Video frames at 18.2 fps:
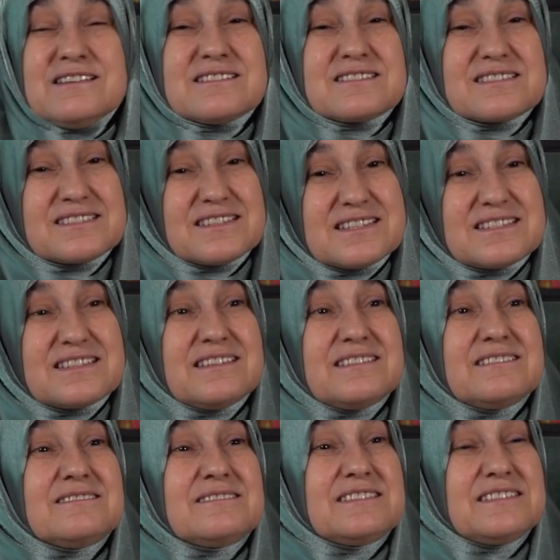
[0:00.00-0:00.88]

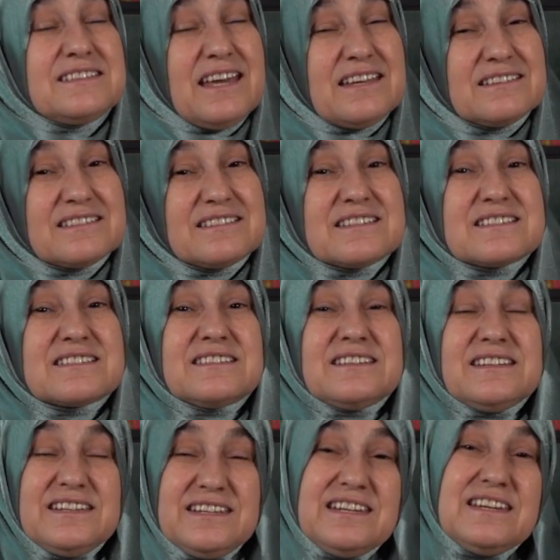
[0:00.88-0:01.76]
sizin
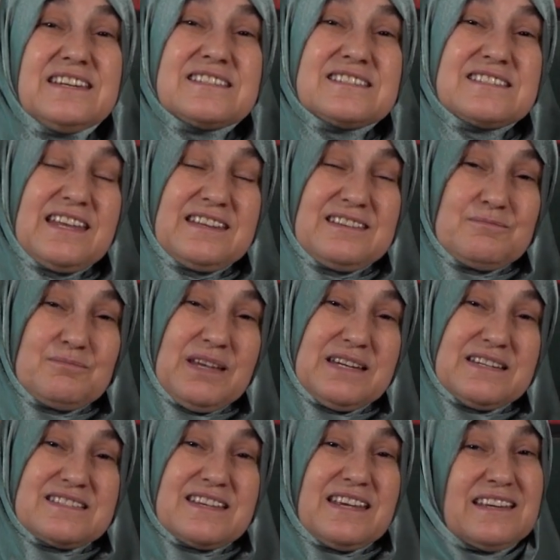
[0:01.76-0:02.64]
kendinizi iyi
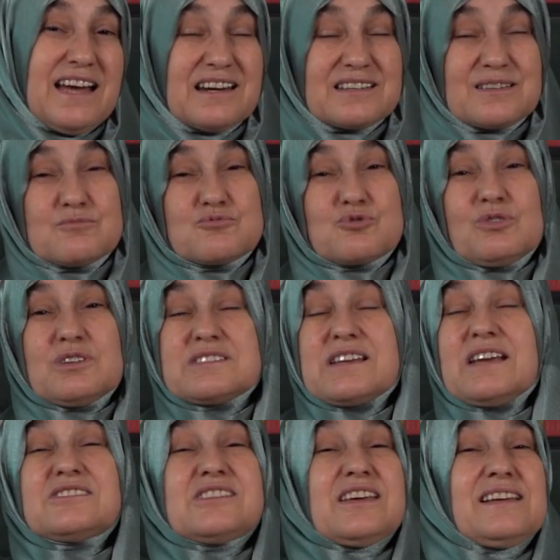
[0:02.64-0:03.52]
hissetmenize yardımcı
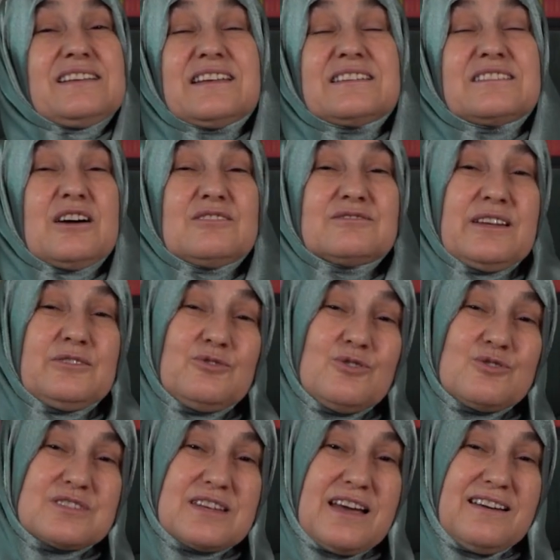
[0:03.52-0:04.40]
olacak şekilde
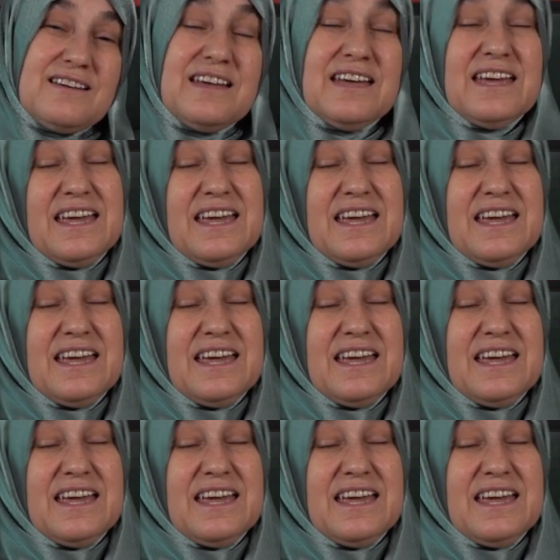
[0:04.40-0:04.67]
davranıyorsa,